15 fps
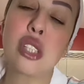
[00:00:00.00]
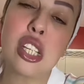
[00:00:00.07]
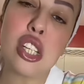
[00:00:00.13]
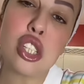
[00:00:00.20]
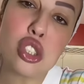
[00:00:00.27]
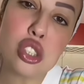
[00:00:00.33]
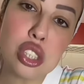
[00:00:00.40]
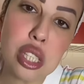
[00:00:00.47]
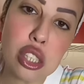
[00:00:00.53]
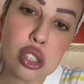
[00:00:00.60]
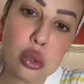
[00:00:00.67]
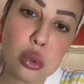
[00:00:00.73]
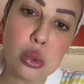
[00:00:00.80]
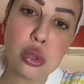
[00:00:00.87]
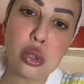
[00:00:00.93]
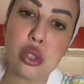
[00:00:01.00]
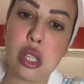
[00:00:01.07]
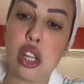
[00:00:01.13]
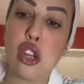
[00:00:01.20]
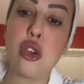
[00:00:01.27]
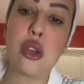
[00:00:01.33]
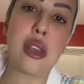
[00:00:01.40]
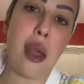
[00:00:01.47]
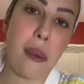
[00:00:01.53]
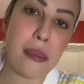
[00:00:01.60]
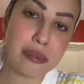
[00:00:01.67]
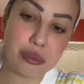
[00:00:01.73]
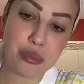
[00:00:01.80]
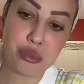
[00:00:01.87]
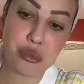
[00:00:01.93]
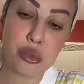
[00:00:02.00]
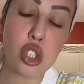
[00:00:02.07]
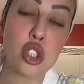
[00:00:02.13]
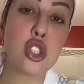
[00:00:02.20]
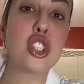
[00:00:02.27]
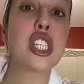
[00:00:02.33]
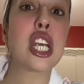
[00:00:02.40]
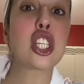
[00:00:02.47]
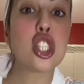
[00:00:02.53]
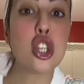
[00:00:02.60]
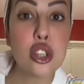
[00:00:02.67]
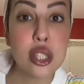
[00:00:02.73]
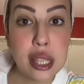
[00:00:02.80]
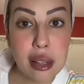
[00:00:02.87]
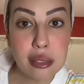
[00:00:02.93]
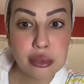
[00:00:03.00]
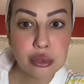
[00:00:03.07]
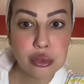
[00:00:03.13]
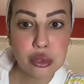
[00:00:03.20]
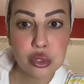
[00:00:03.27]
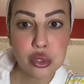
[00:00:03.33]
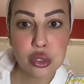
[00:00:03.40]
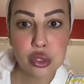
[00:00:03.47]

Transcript: دونك جو شيرش توجور لو غان جو شيرش لو غان